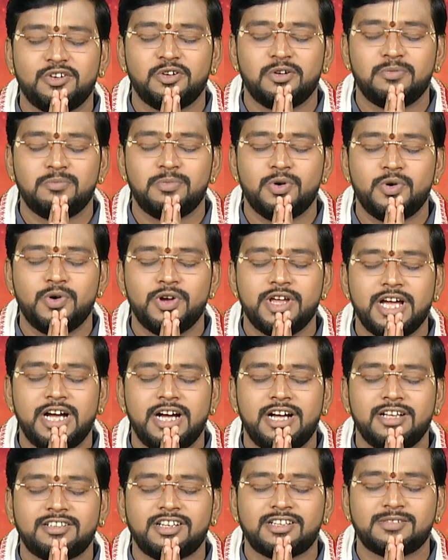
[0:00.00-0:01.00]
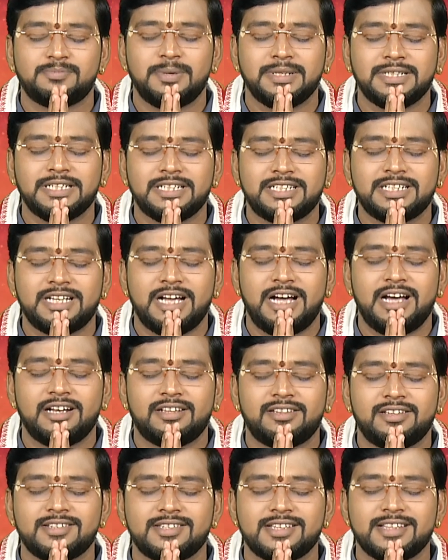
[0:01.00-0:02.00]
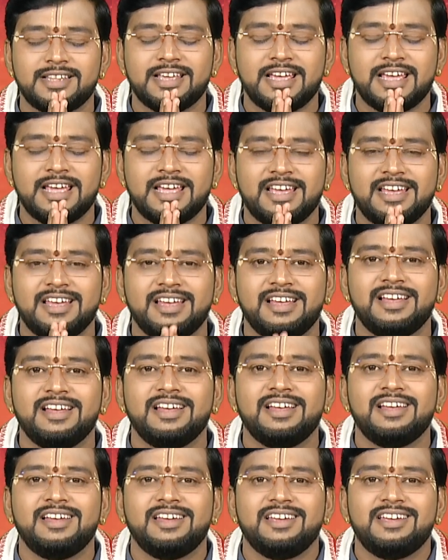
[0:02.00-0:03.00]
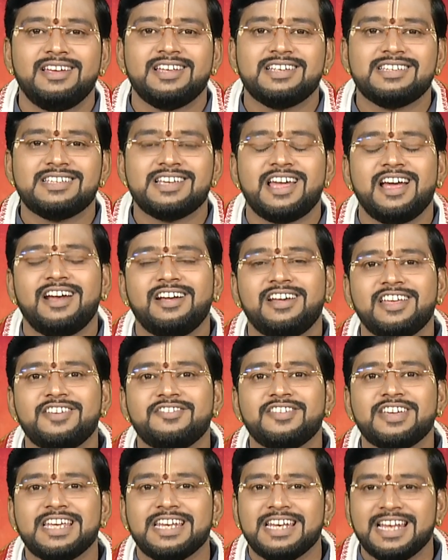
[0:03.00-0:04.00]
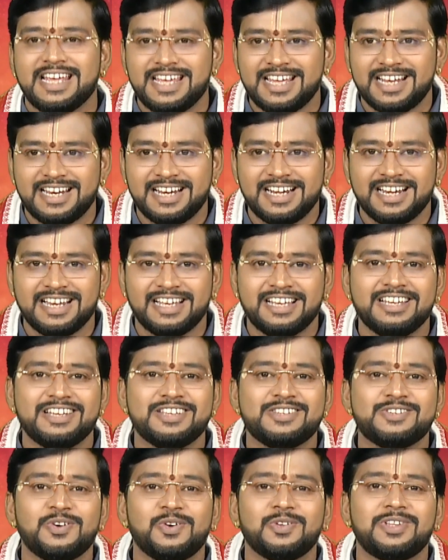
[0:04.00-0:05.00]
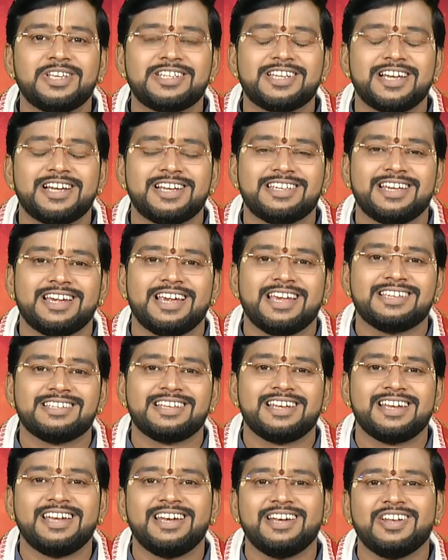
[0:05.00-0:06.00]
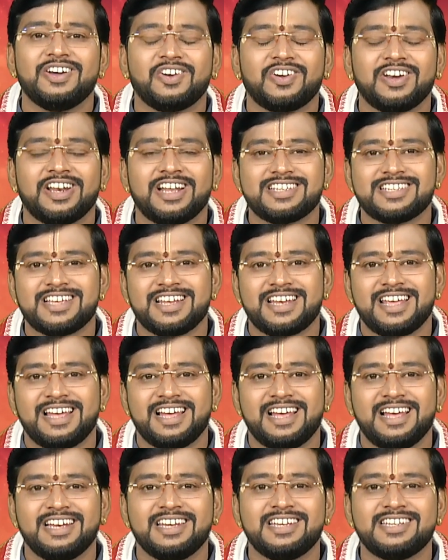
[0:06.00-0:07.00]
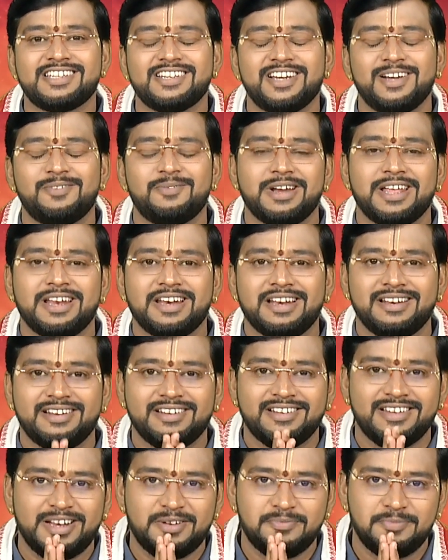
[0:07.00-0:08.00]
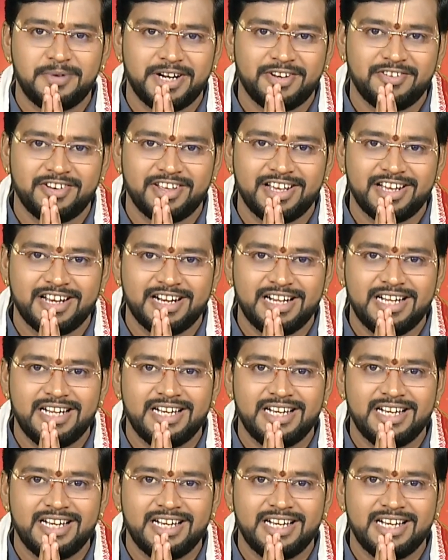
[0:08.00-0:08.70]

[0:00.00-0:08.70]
பூயா தஸ்மதிஷ்டார்த்த तस्मतिष्ठार्थसिद्धे ஜெயா டிவி நேயர்களுக்கு ஜோதிஷ கஜகேசரி டாக்டர் ஆச்சாரியா ஹரீஷ் ராமனின் அன்பான வணக்கங்கள்